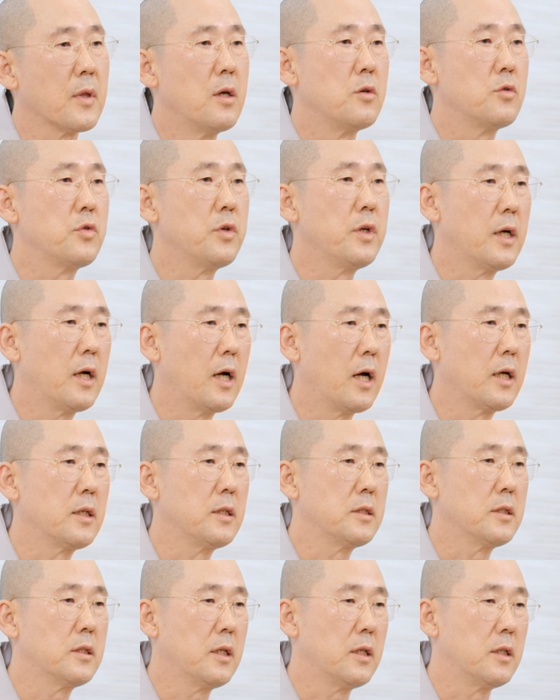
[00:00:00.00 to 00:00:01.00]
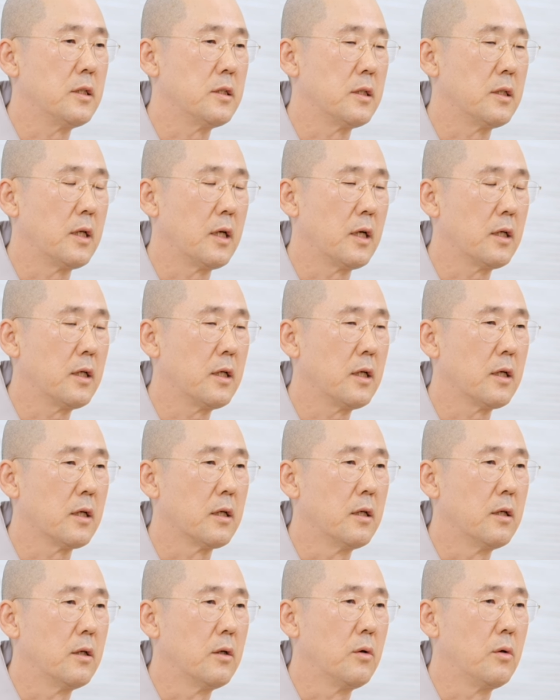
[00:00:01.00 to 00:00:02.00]
수행하기 전에 이제 내가
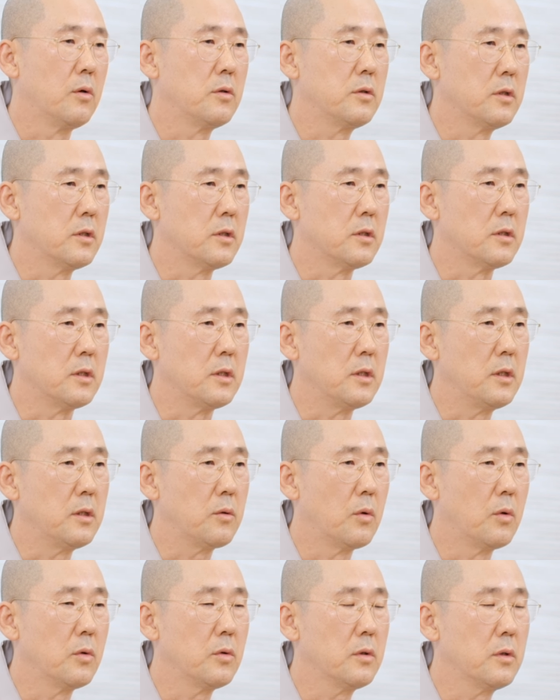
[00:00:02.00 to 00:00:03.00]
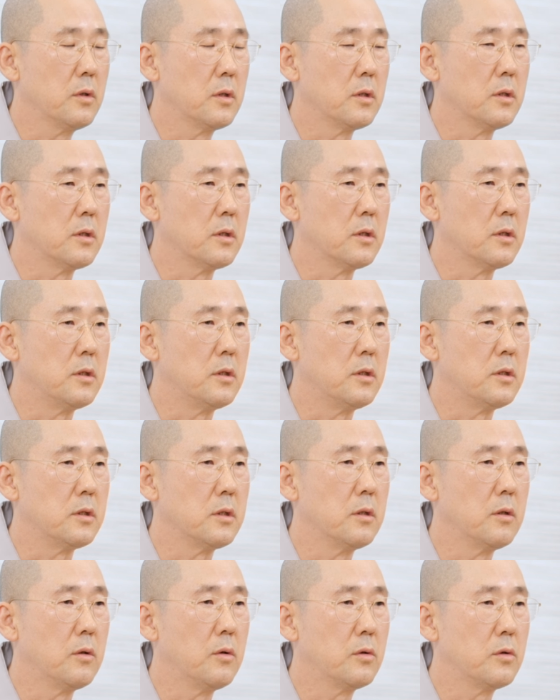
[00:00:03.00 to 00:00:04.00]
그냥 오늘은 이 공덕을
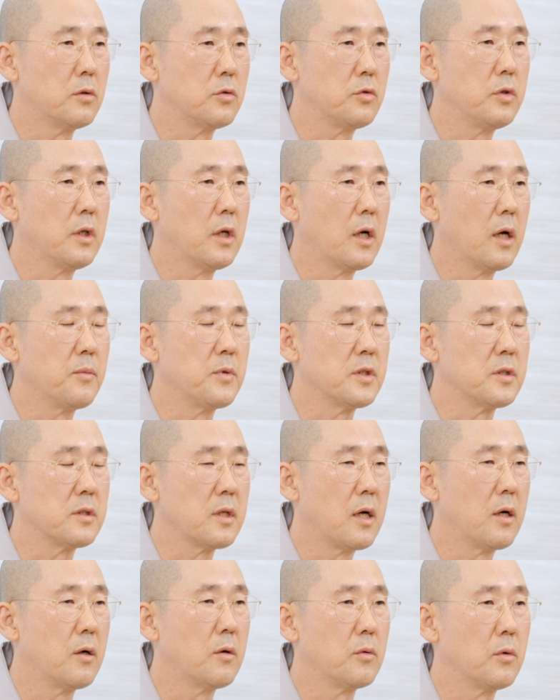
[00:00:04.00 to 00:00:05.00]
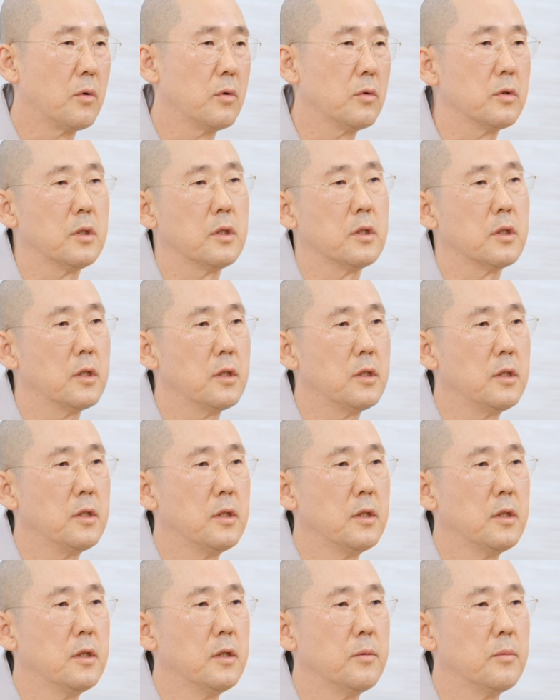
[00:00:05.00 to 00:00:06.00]
오늘 수행하면서 쌓아온 공덕을
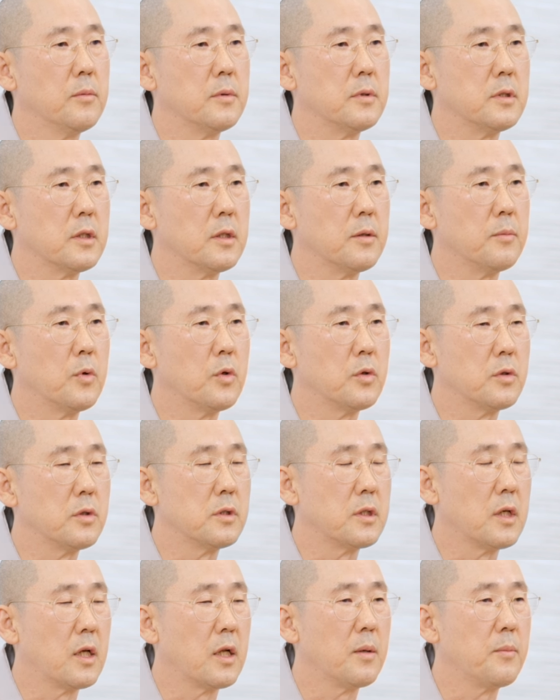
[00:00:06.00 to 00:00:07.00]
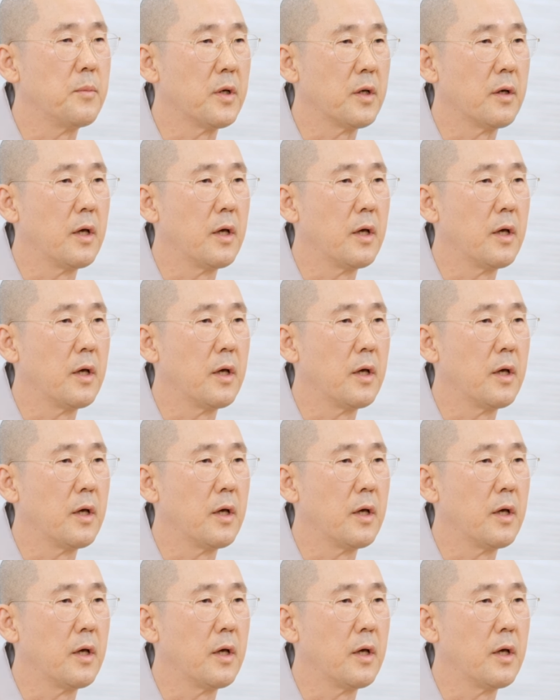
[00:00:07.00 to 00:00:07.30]
이제 모든 사람에게